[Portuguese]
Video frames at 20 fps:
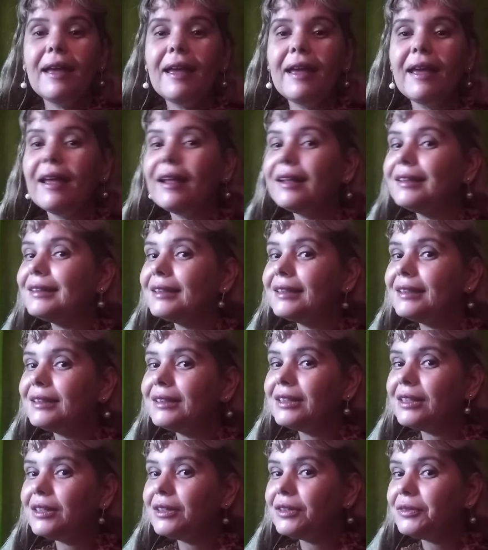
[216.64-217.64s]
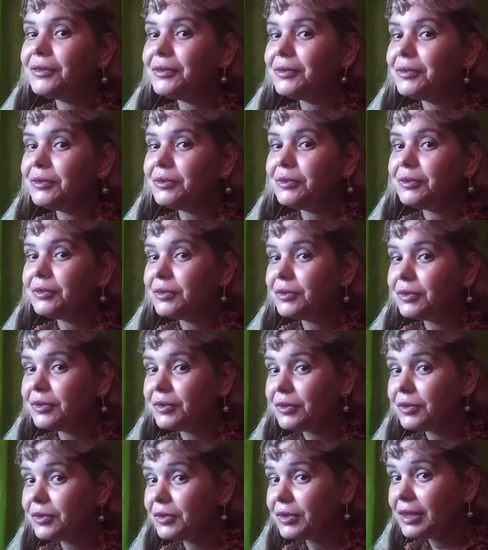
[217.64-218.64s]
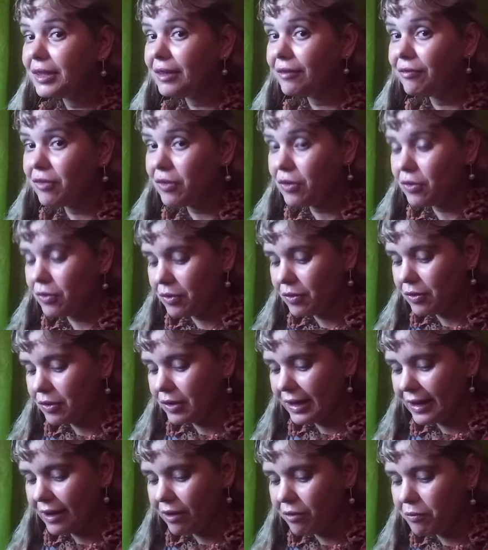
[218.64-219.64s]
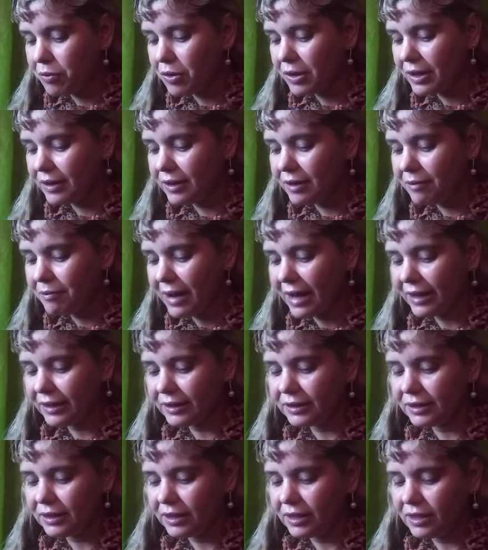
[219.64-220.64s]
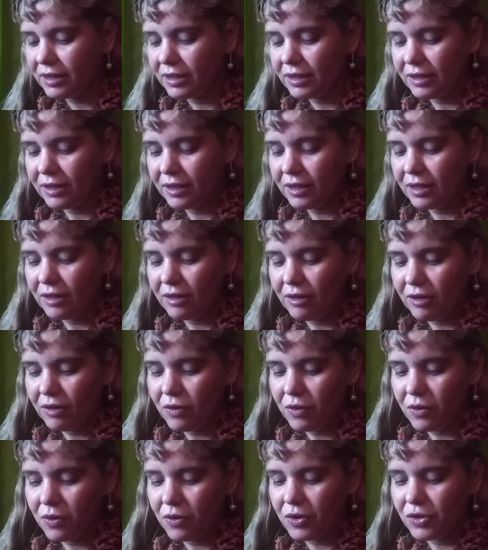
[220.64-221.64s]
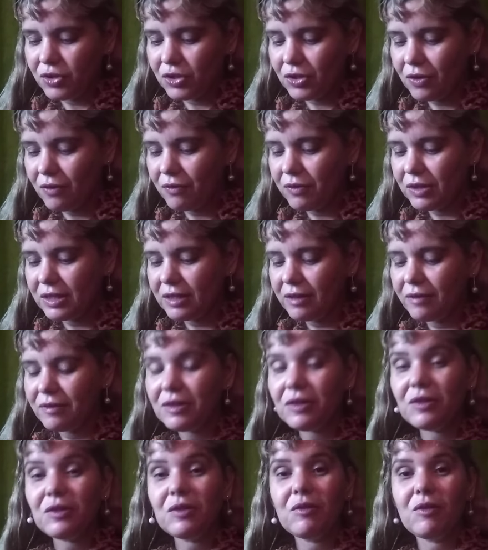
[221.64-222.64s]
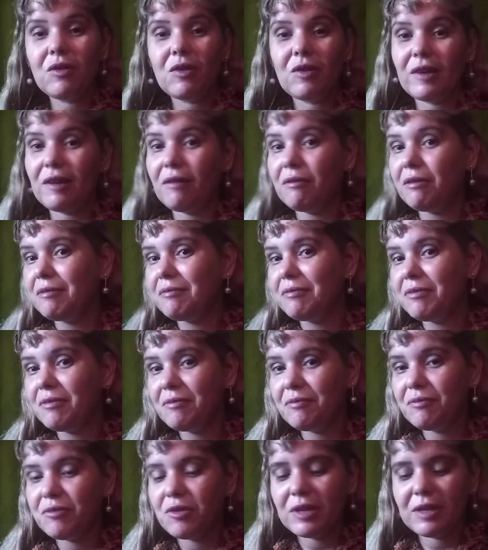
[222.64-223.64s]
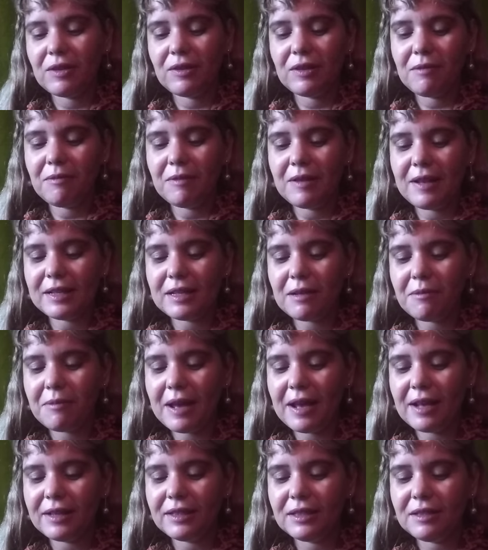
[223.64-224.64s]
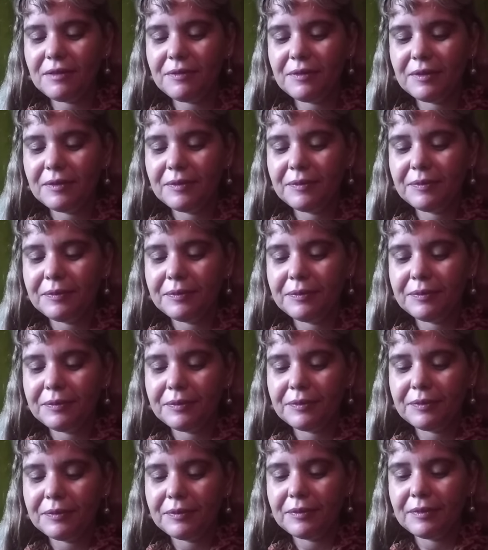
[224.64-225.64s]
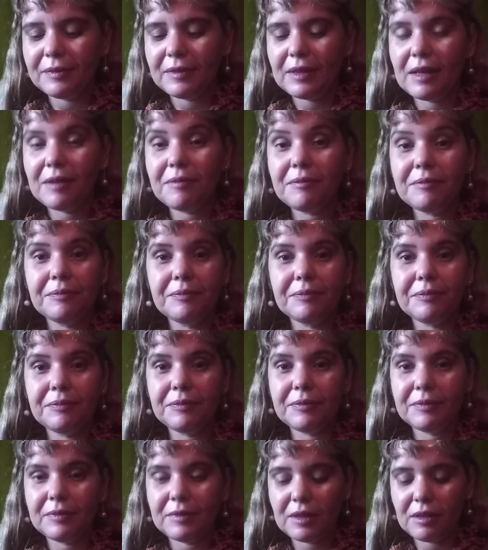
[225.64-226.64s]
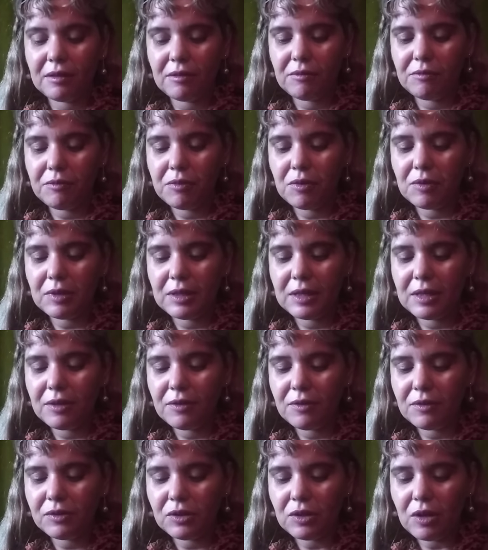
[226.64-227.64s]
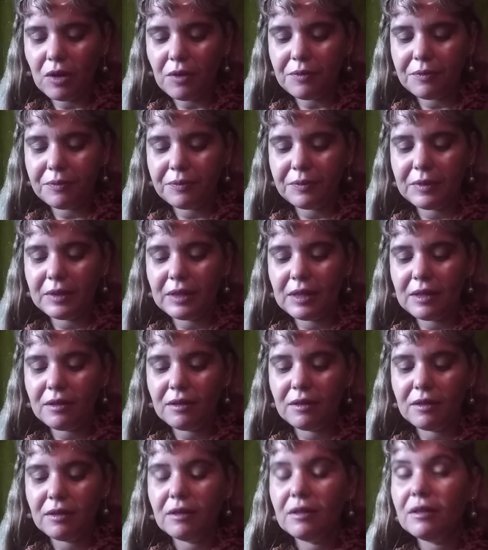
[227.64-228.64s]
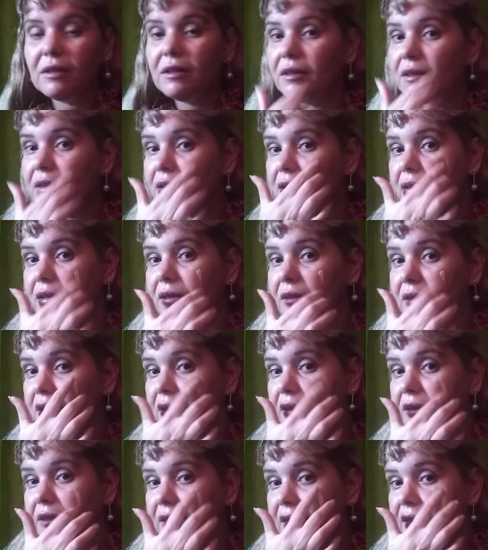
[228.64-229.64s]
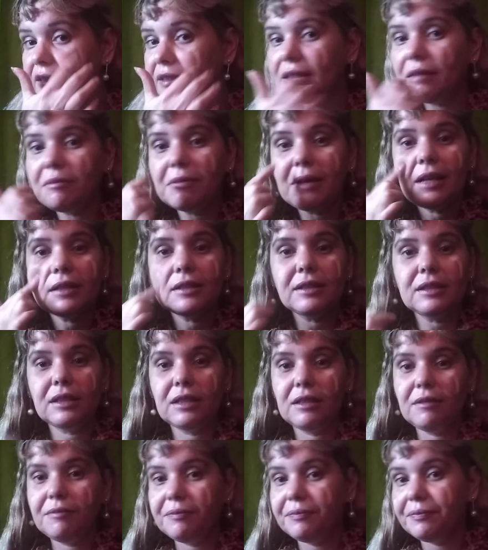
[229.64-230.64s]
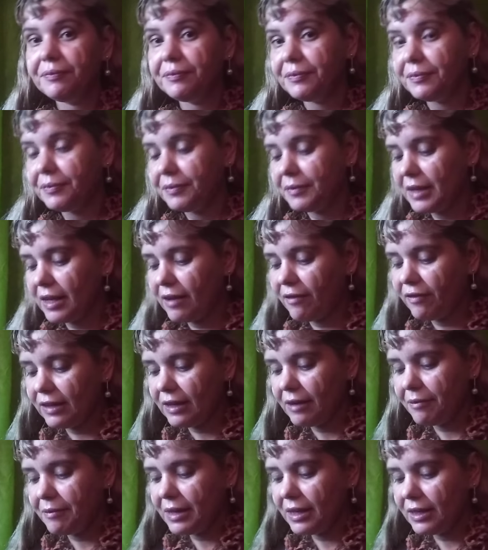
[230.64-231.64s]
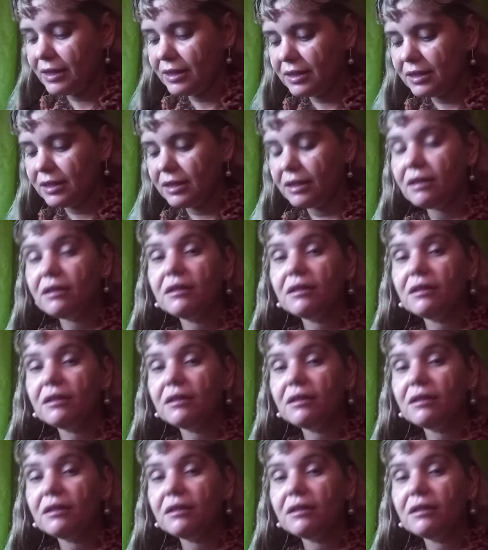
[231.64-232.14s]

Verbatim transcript: essa então e vou colocar um pouquinho de base. Hoje com vocês eu vou colocar uma, um pouquinho de, dessa base, né? Um pouquinho só, né? Dessa base aqui, pra ficar mais...